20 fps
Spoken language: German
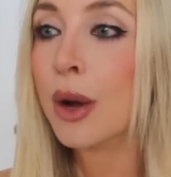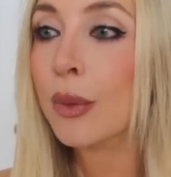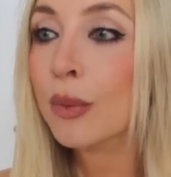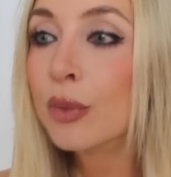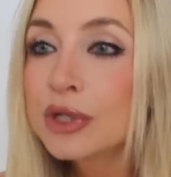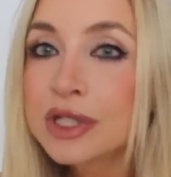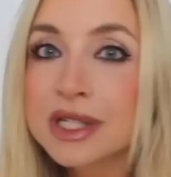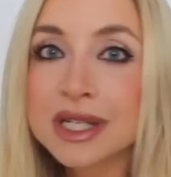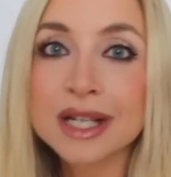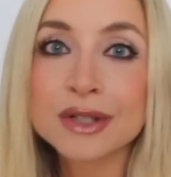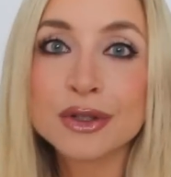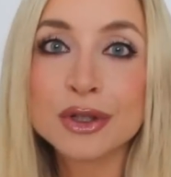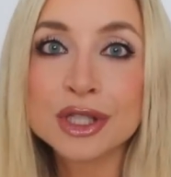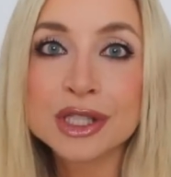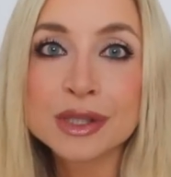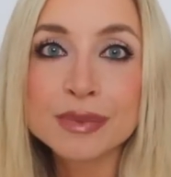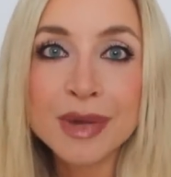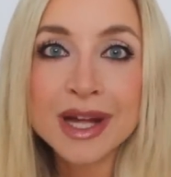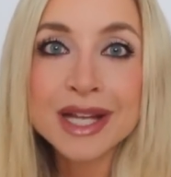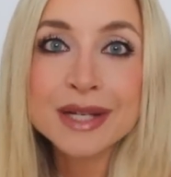musst du
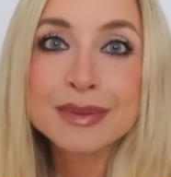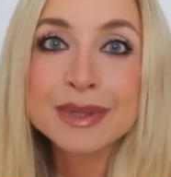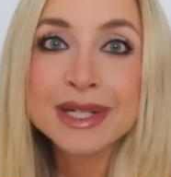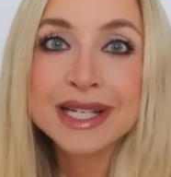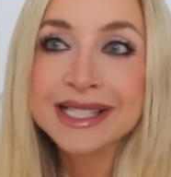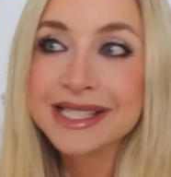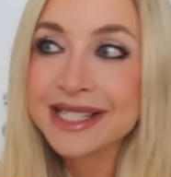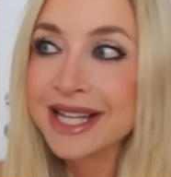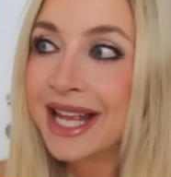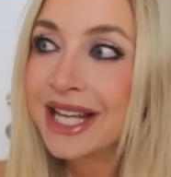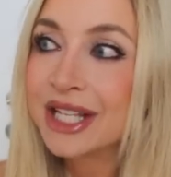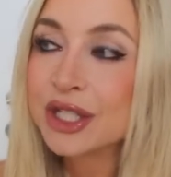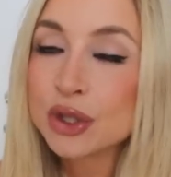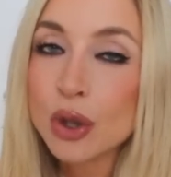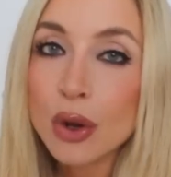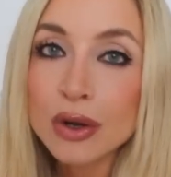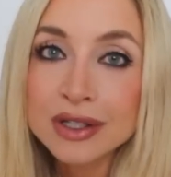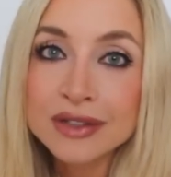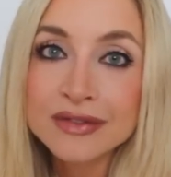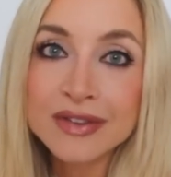natürlich zum Beispiel jetzt echt
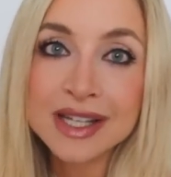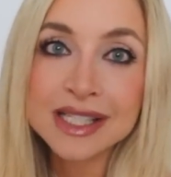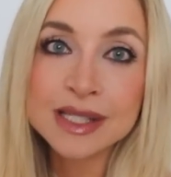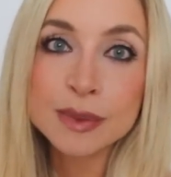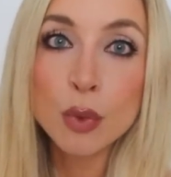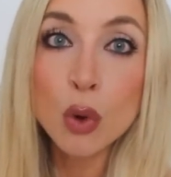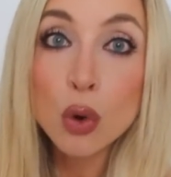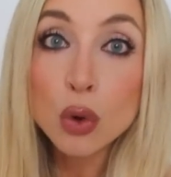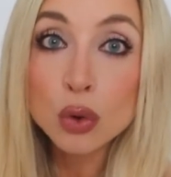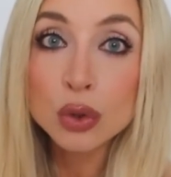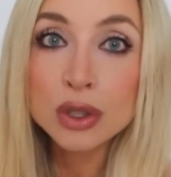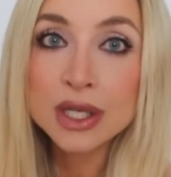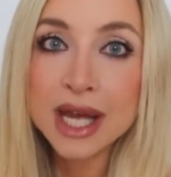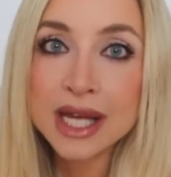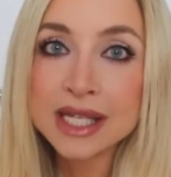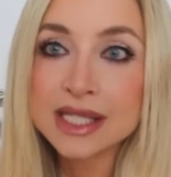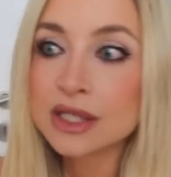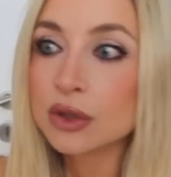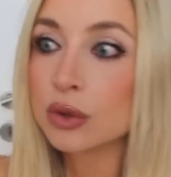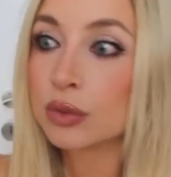tonnenweise Brokkoli
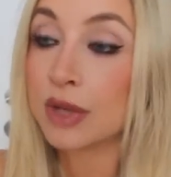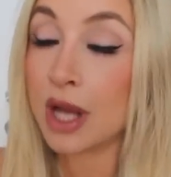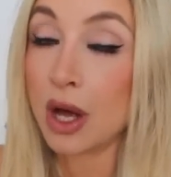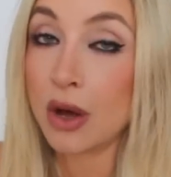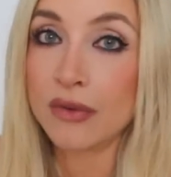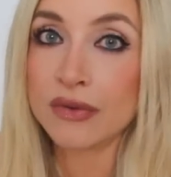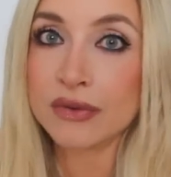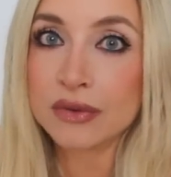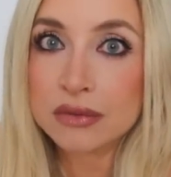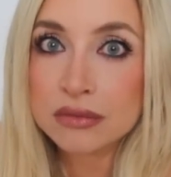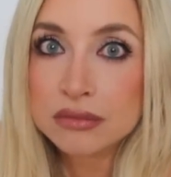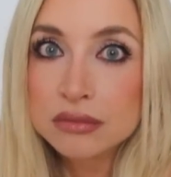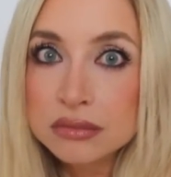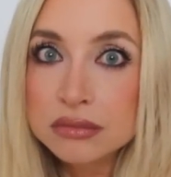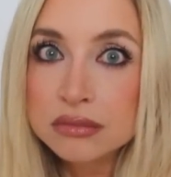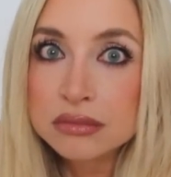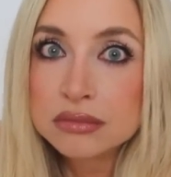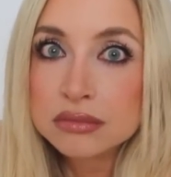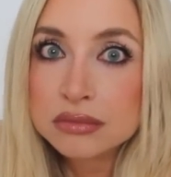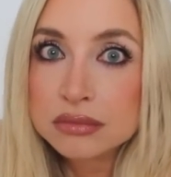essen, um da auf einen
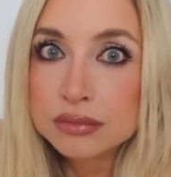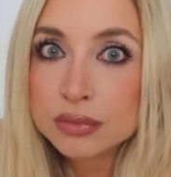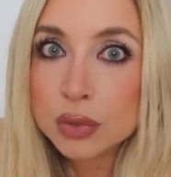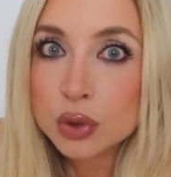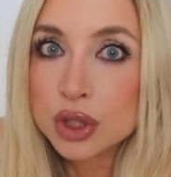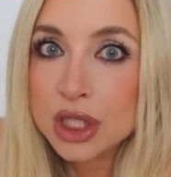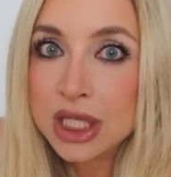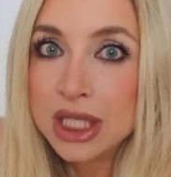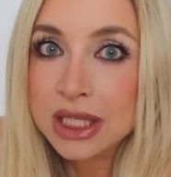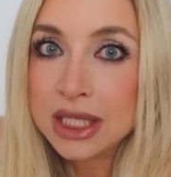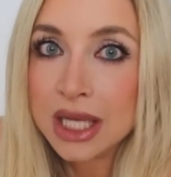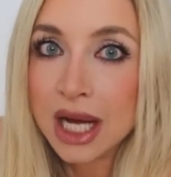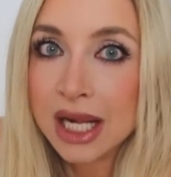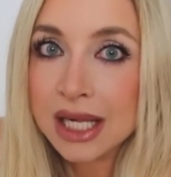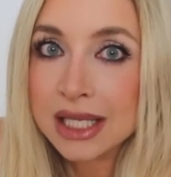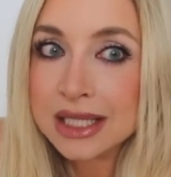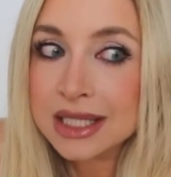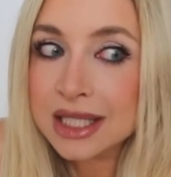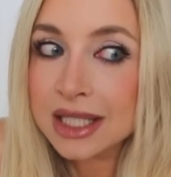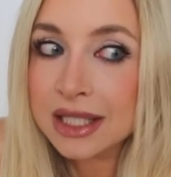
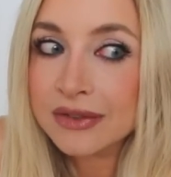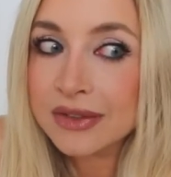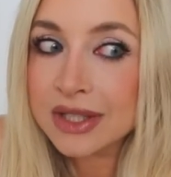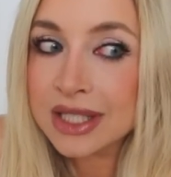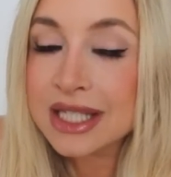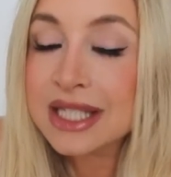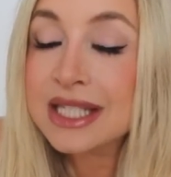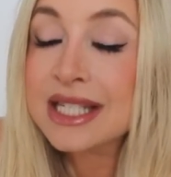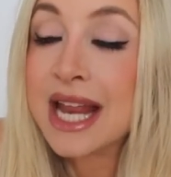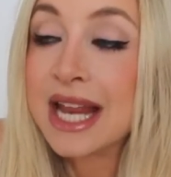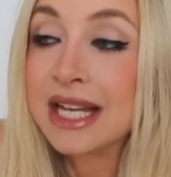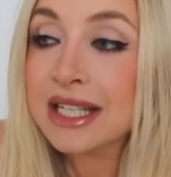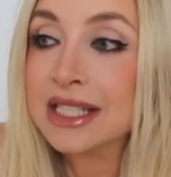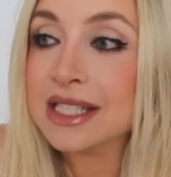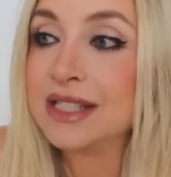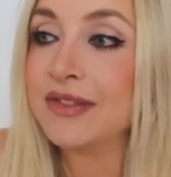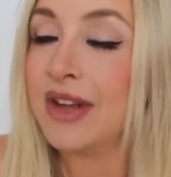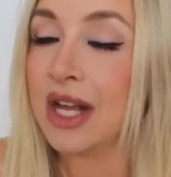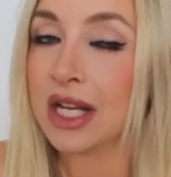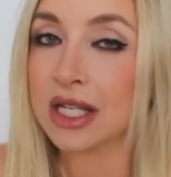Proteingehalt irgendwie einen
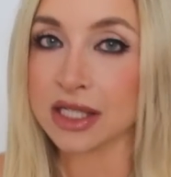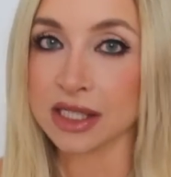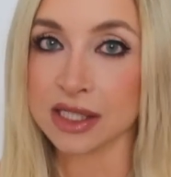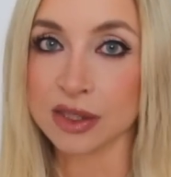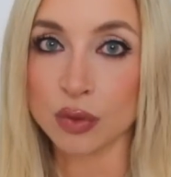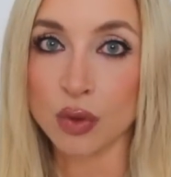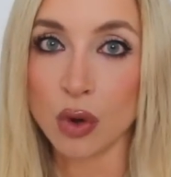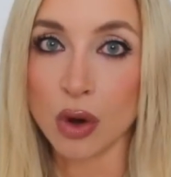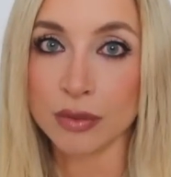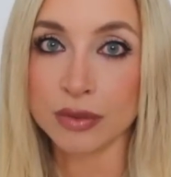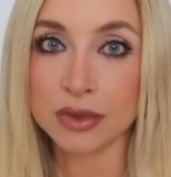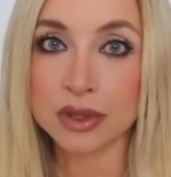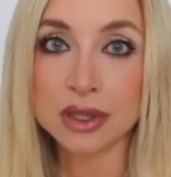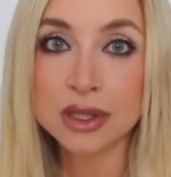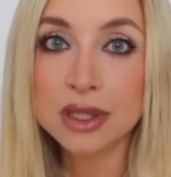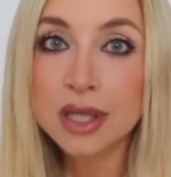nennenswerten zu kommen.